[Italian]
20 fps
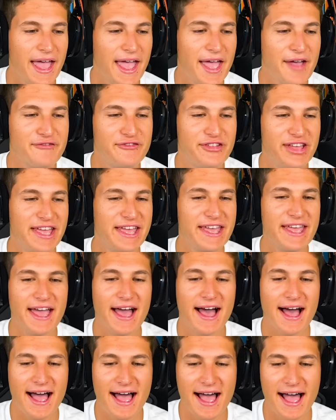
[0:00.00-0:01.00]
E
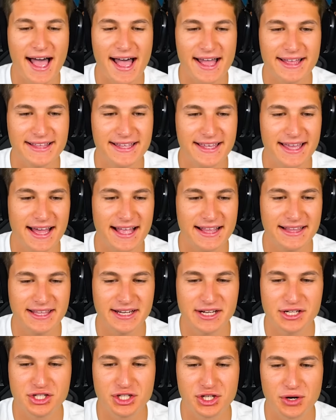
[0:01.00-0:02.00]
via! Di
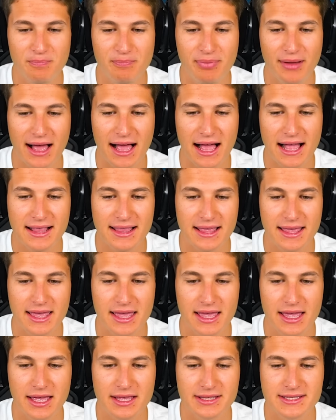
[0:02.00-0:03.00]
altre
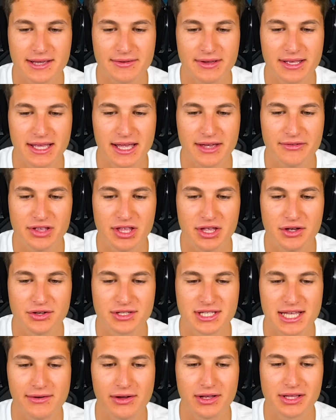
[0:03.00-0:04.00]
scioppate Sapete sapete che vi dico
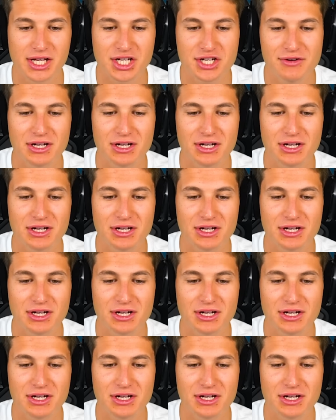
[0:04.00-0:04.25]
stavolta? Ci